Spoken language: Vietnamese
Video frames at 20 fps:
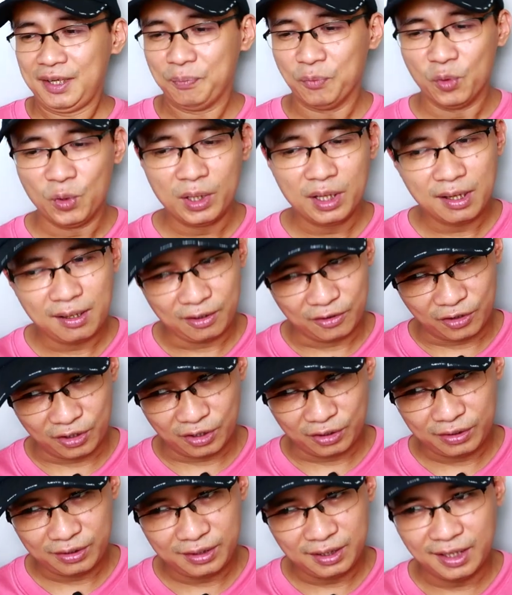mùi hương
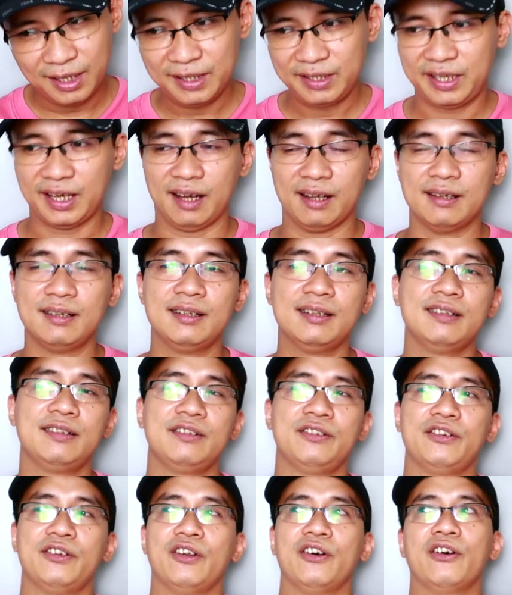nó tươi trẻ
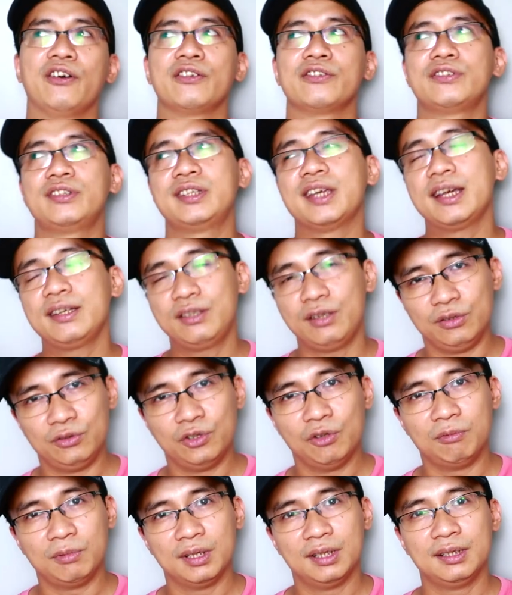hơn nó dễ sử
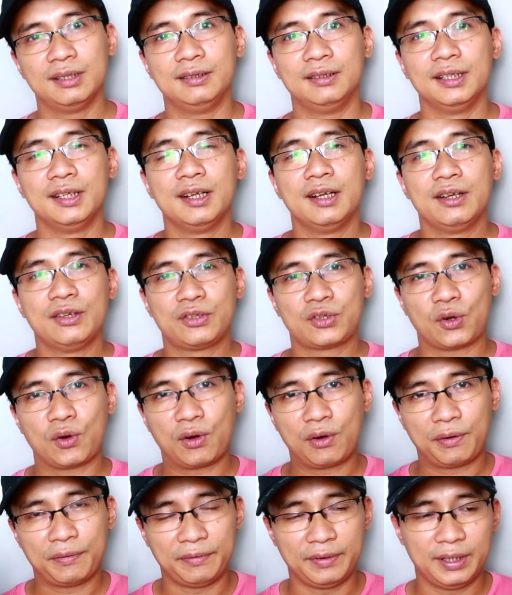dụng hơn
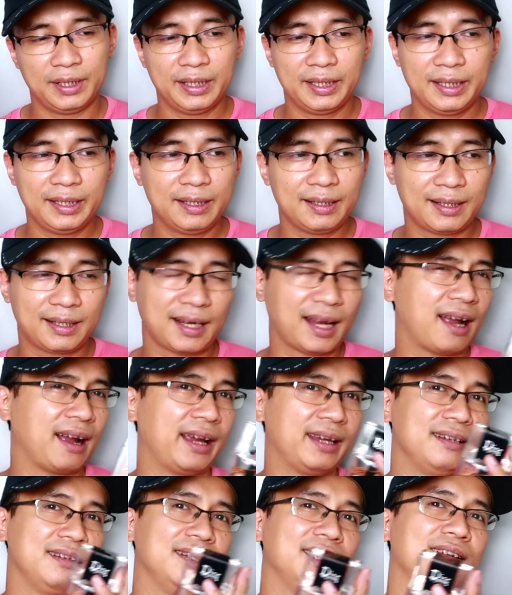so với các
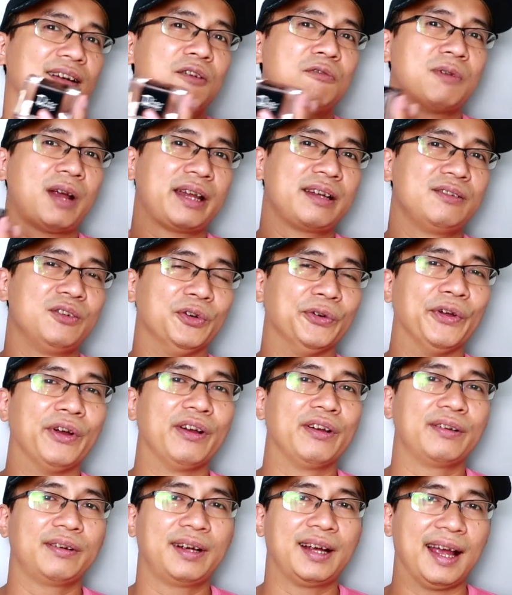anh ông anh của
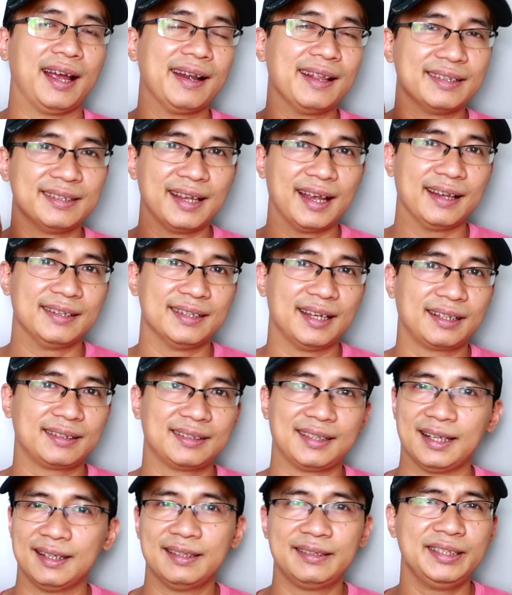nó khá là già dặn
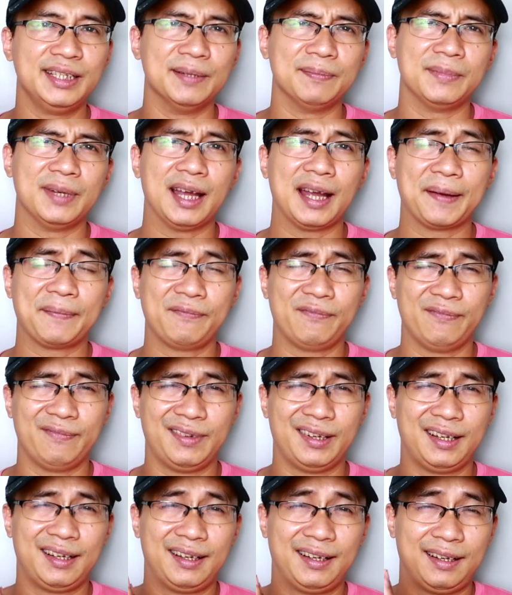khá là điềm đạm
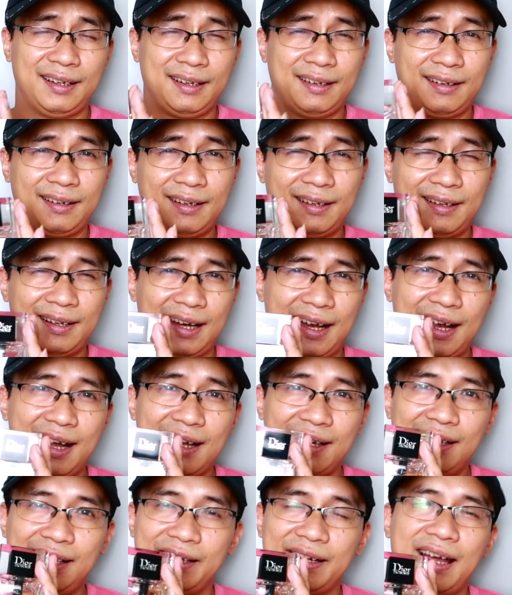và
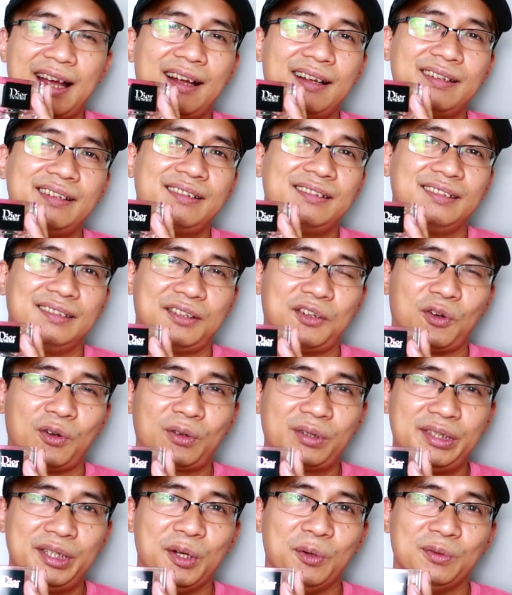khá là đã có
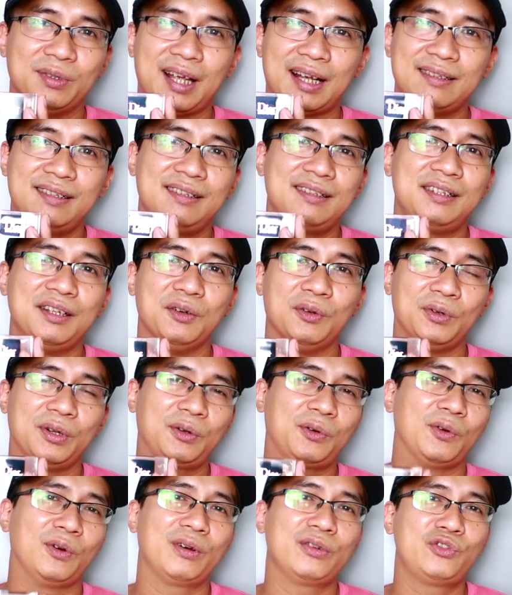kiểu dạng như kiểu đã
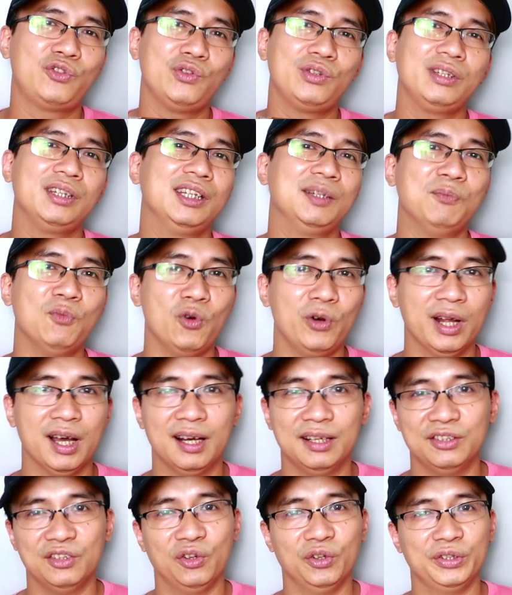có suy nghĩ mùi
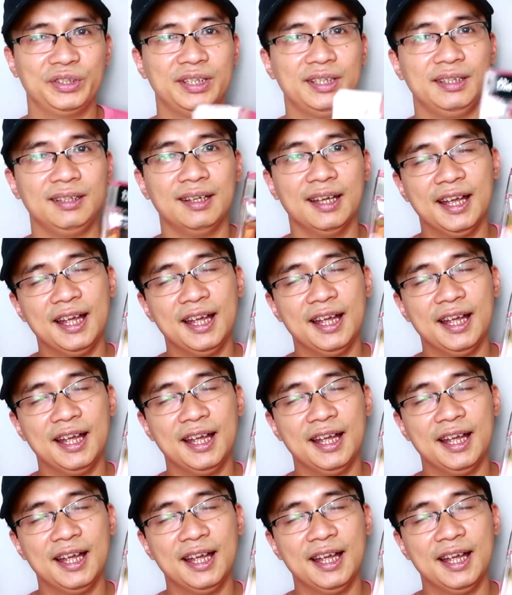đời rồi thì